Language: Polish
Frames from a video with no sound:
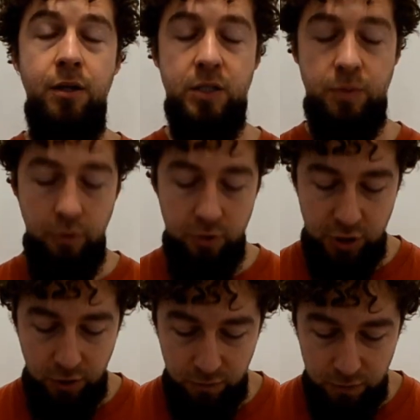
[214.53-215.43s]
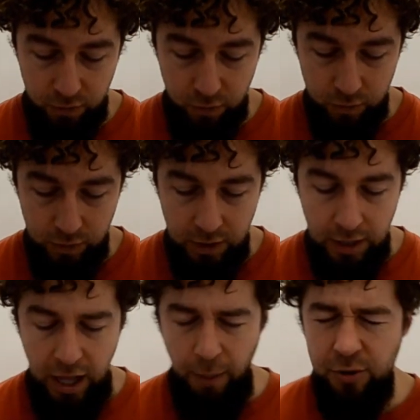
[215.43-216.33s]
Spojrzał w dół,
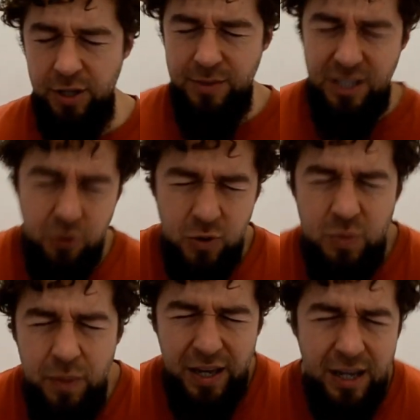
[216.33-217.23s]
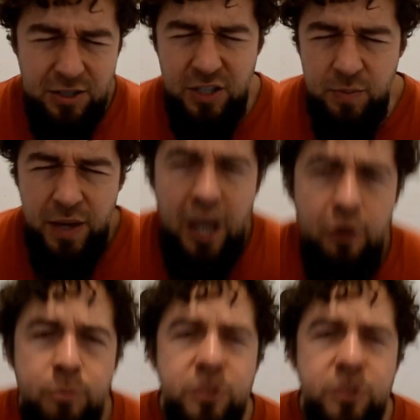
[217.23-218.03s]
a potem zaczął zbiegać i zbiegał i